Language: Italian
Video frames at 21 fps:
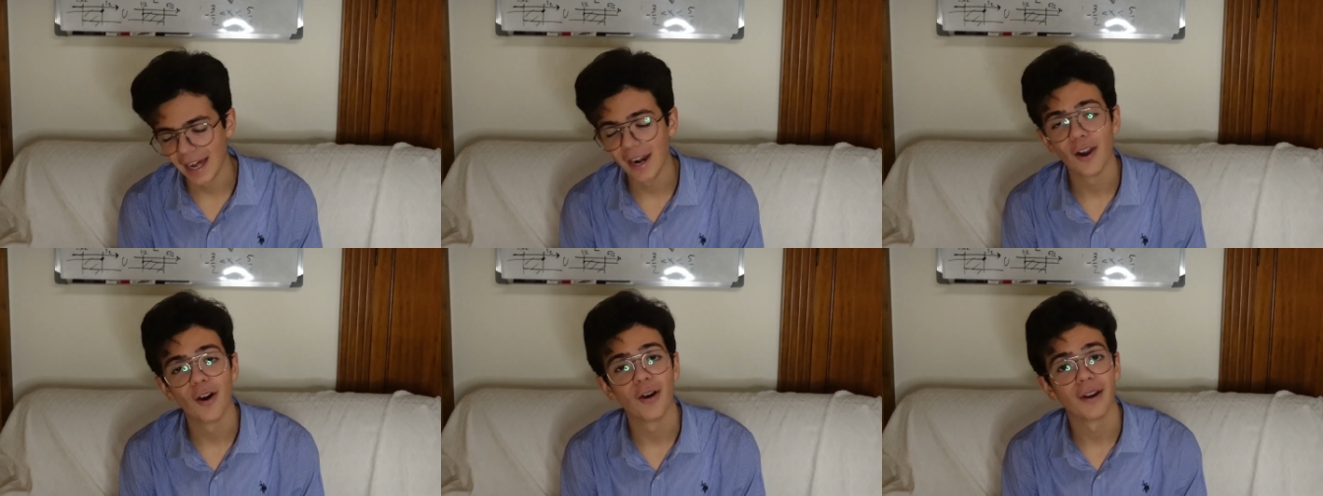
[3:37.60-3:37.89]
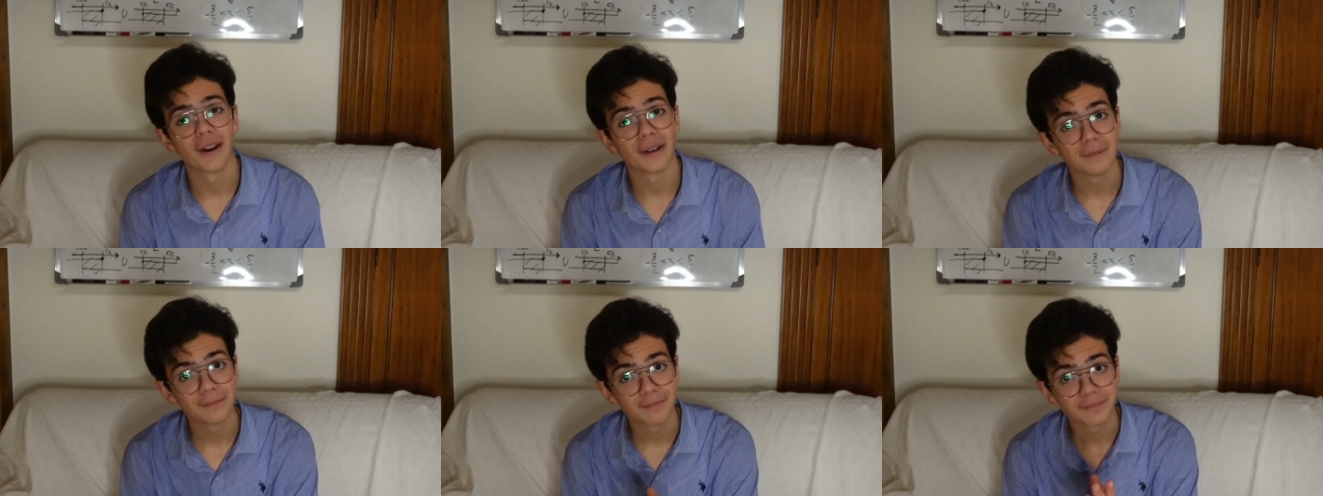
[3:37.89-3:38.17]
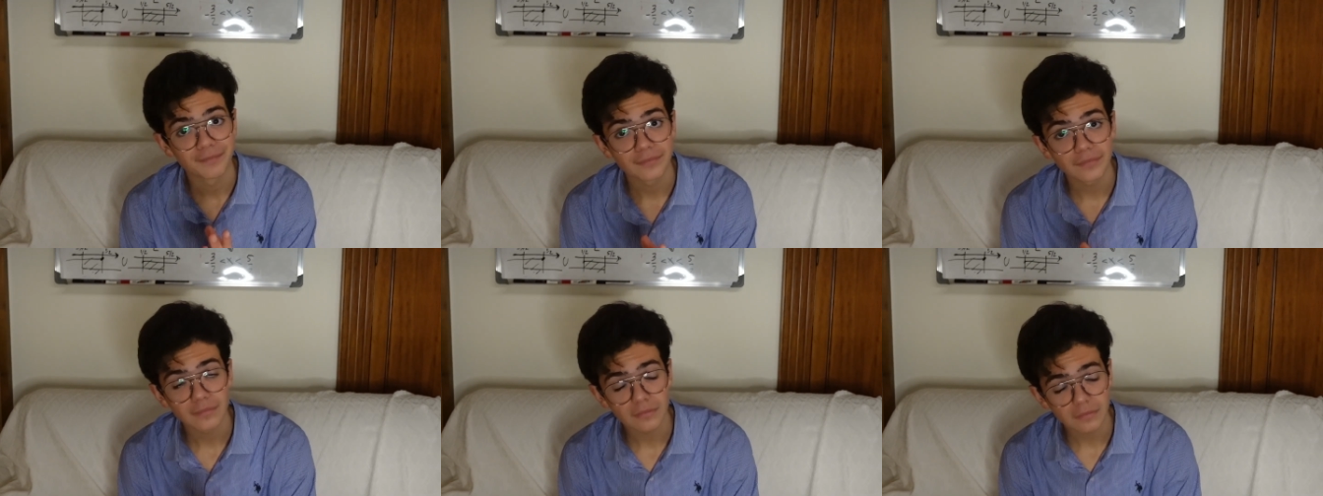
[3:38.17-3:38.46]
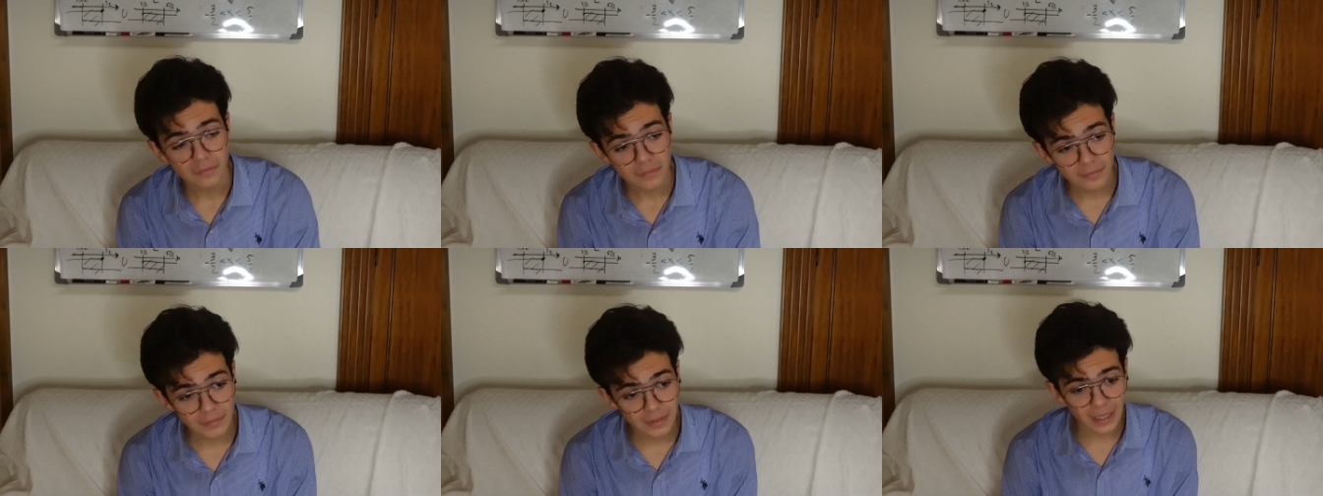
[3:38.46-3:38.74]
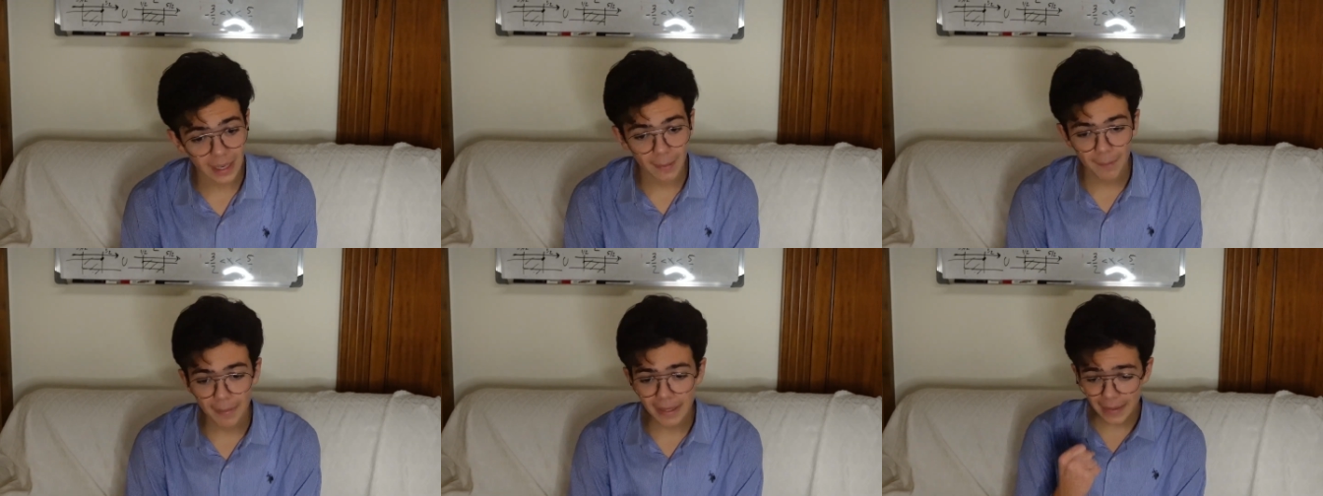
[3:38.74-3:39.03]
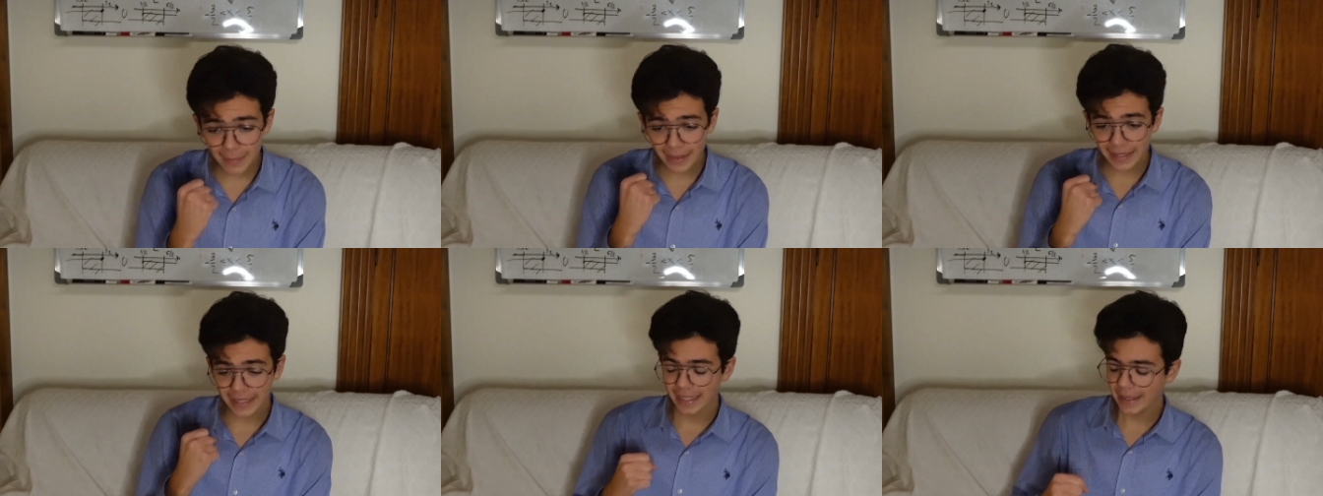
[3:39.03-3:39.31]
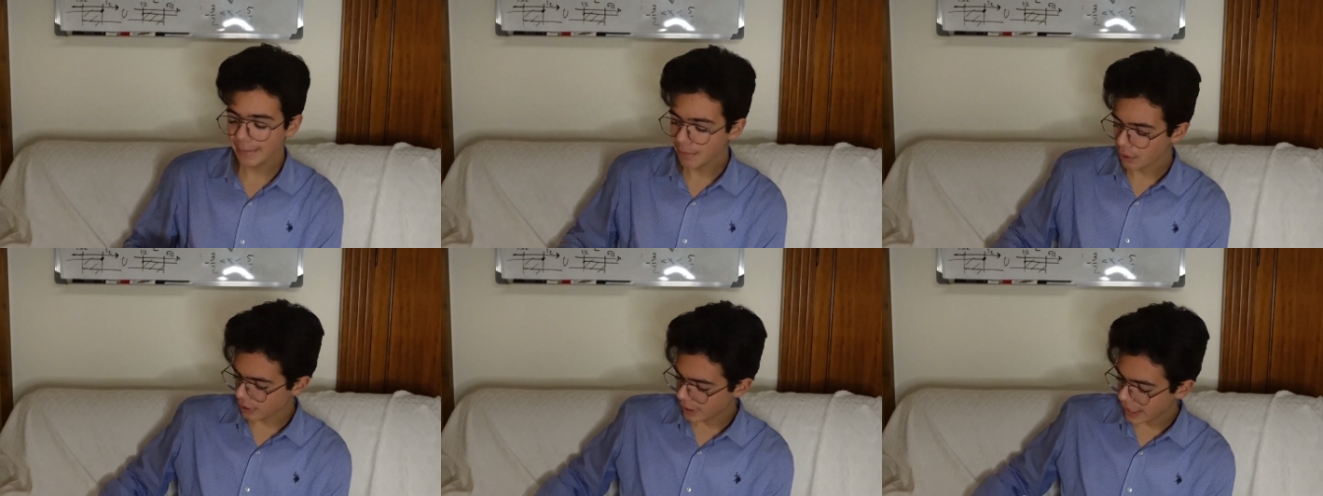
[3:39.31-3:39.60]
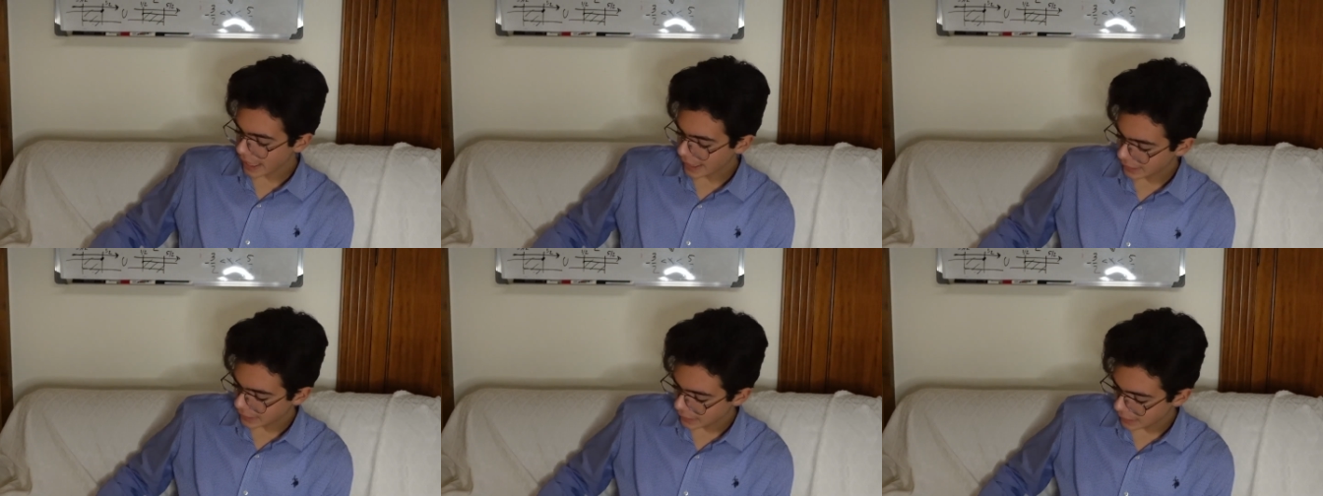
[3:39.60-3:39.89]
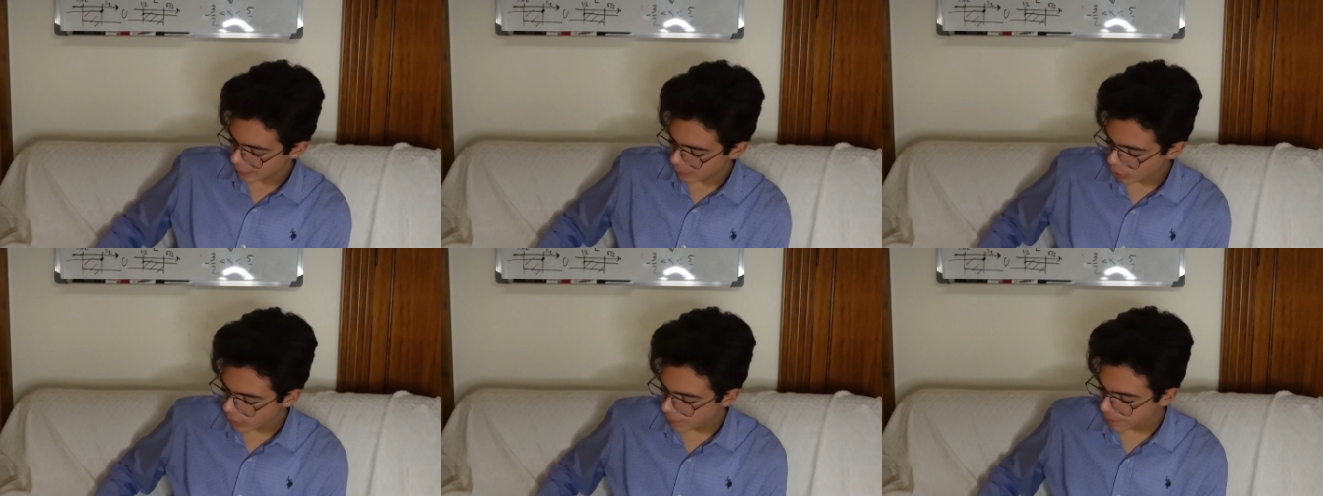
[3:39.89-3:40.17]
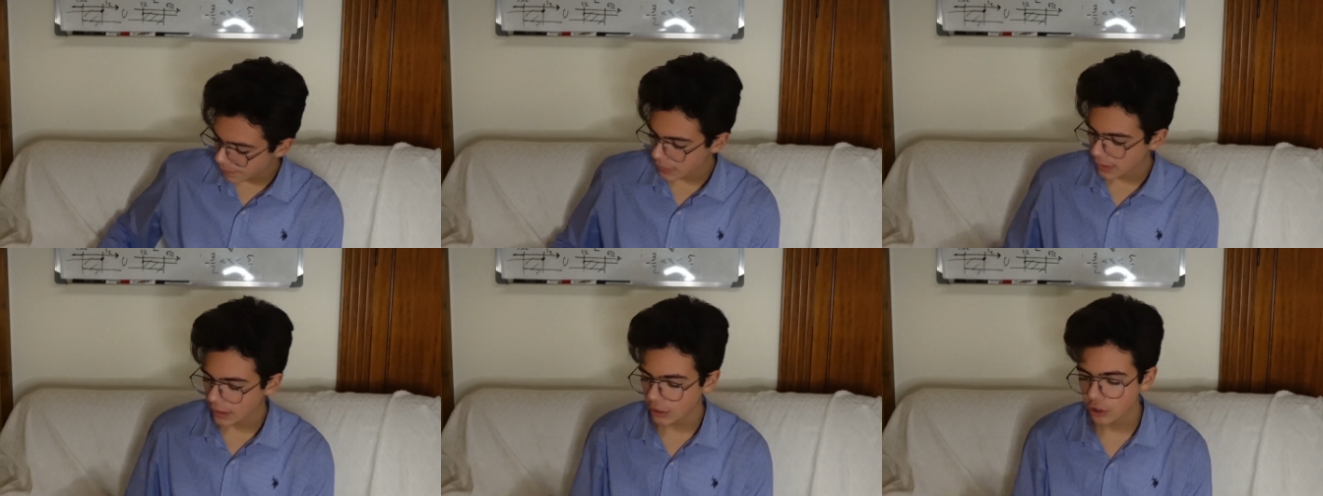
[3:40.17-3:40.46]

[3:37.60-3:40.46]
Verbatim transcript: allora, prima del libro settimo